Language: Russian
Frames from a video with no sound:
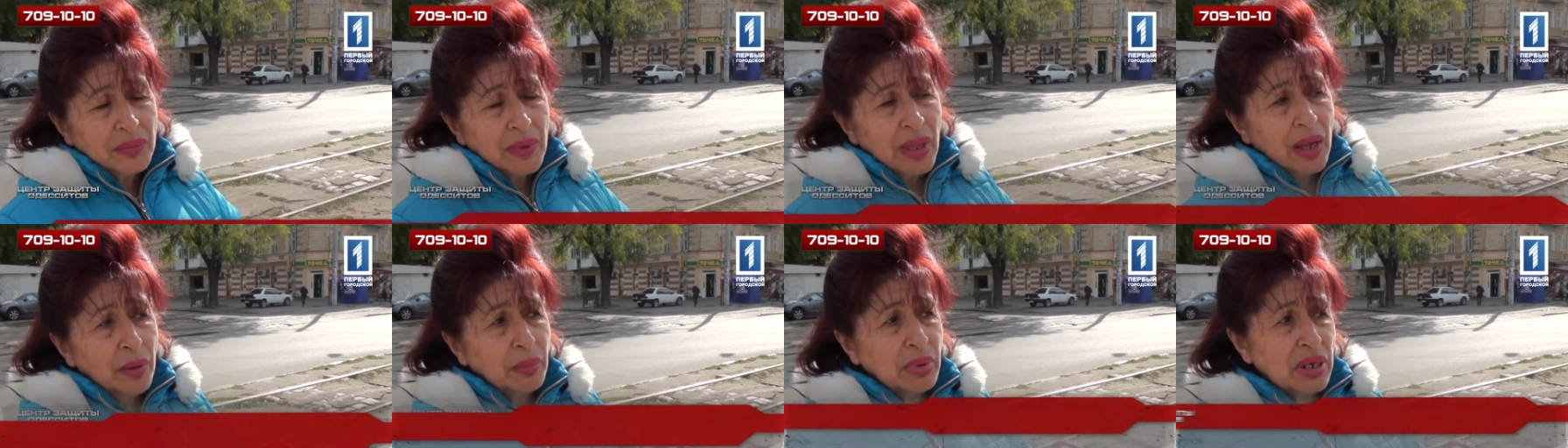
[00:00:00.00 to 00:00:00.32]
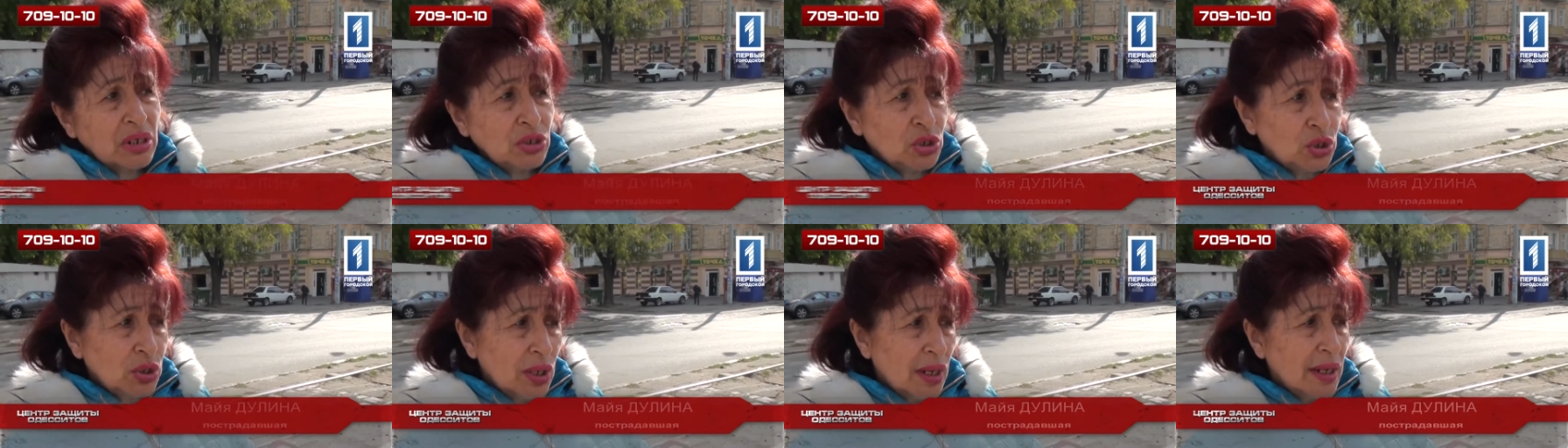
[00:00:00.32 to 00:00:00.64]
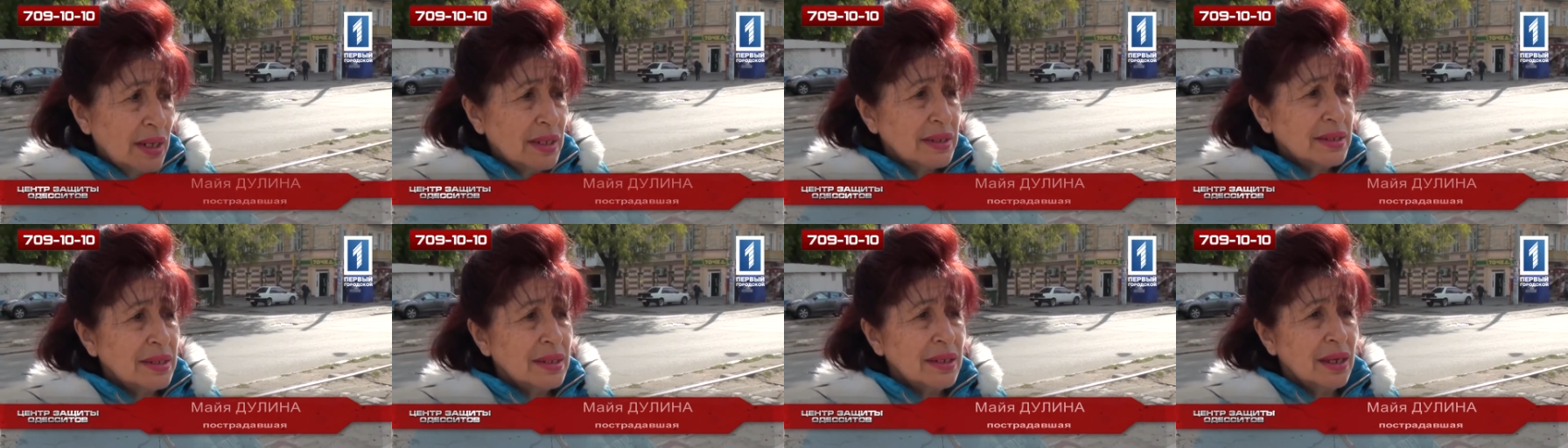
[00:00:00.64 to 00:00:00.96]

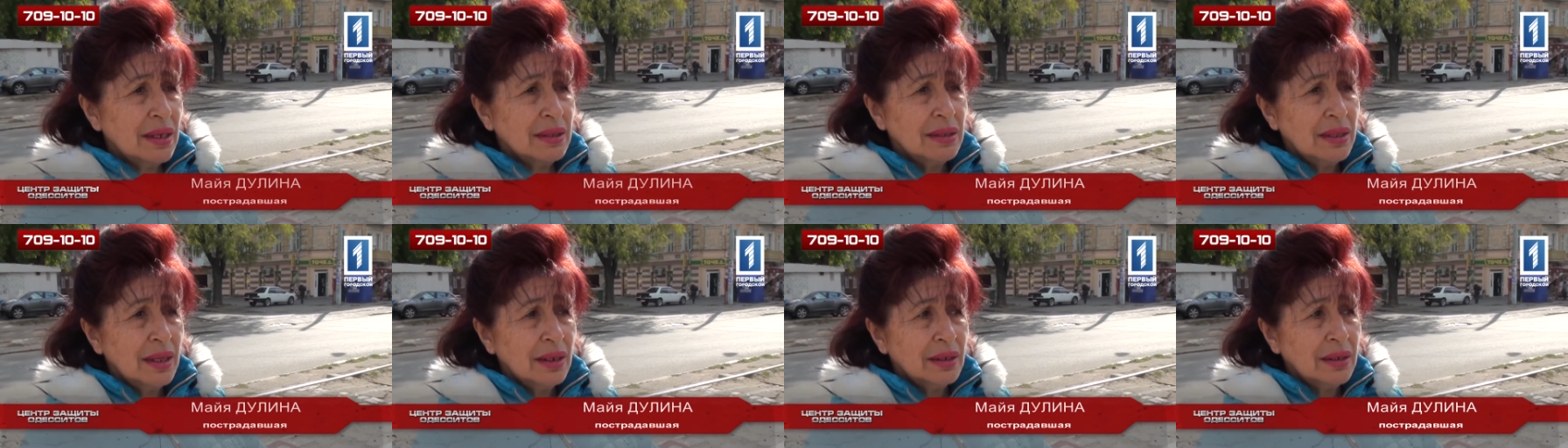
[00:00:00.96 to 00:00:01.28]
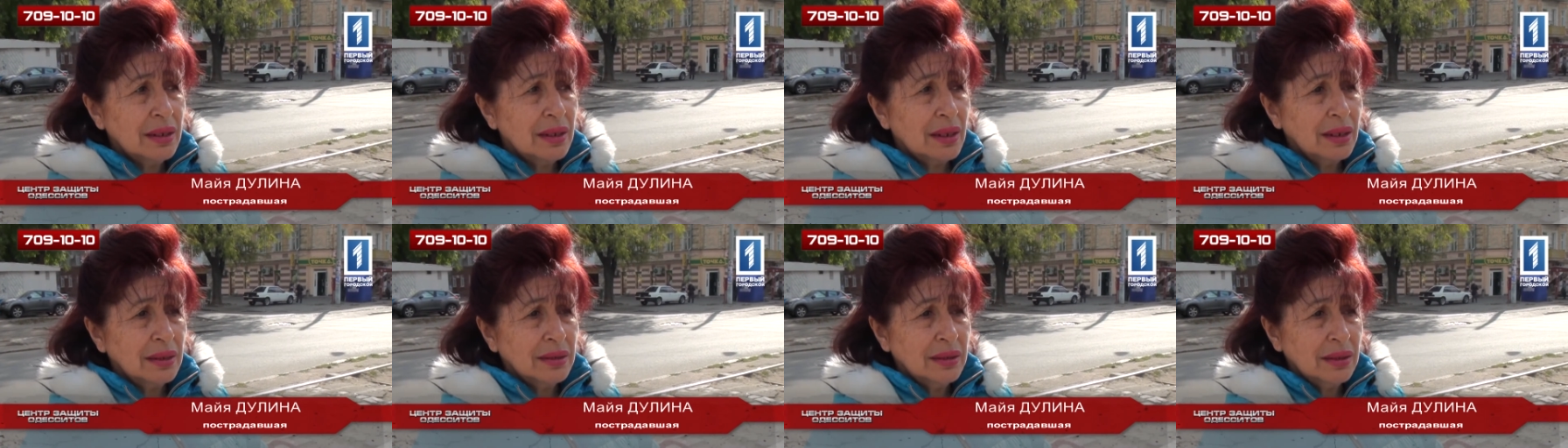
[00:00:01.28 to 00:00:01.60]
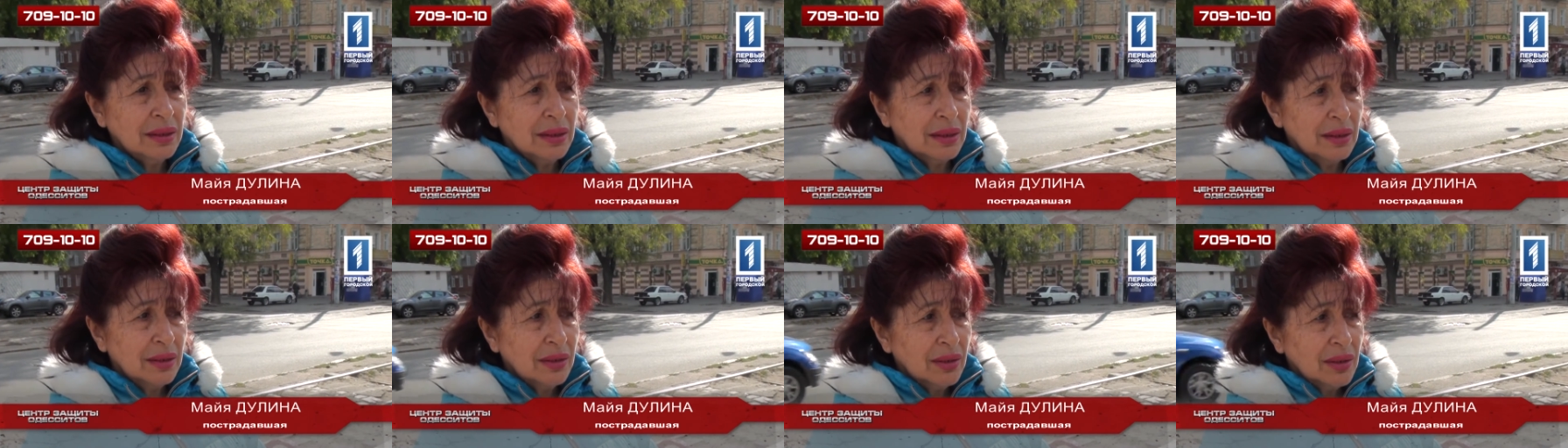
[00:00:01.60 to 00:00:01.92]
Обращались
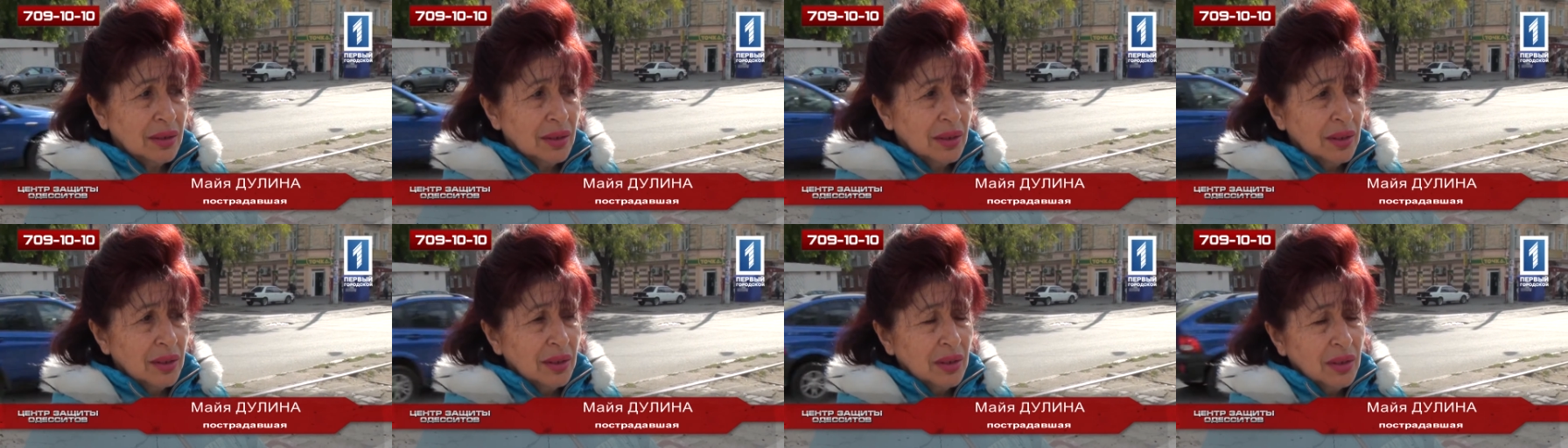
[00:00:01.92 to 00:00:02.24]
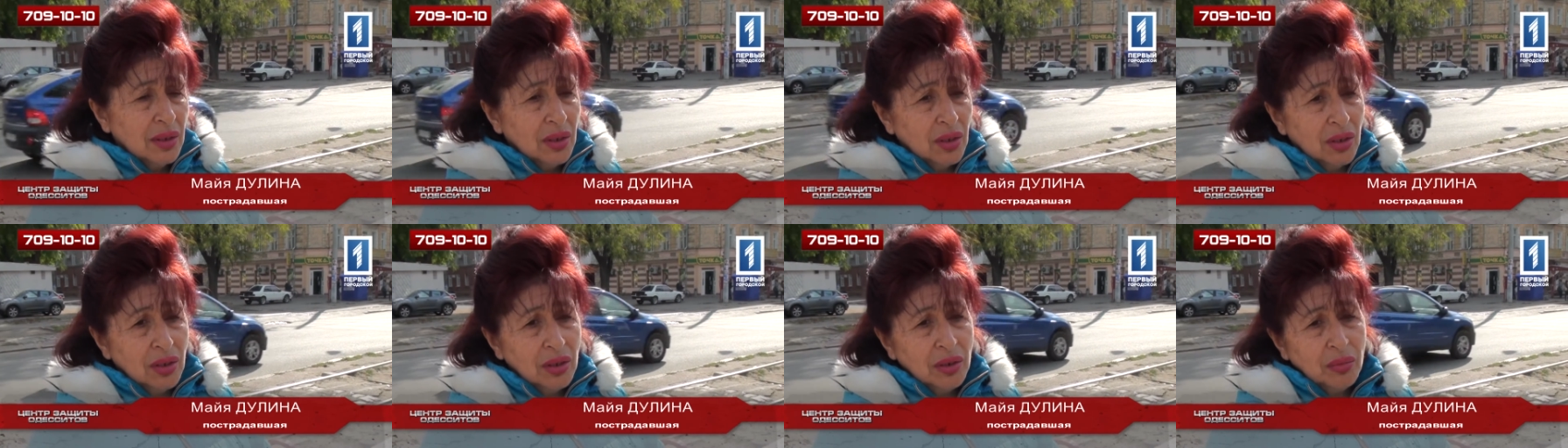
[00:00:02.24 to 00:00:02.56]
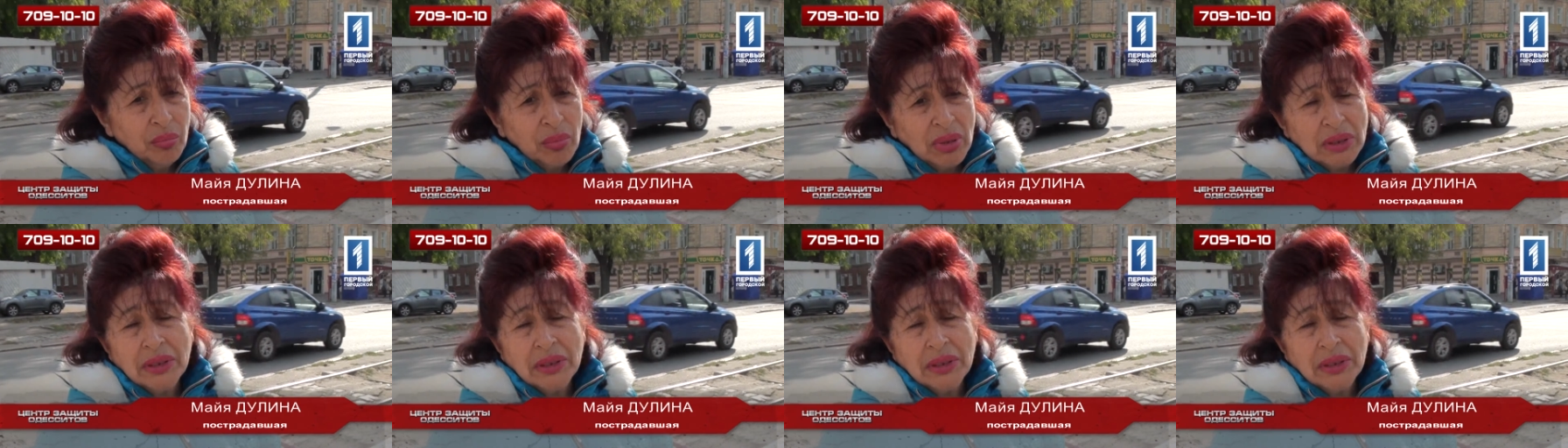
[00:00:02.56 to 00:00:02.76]
неоднократно. А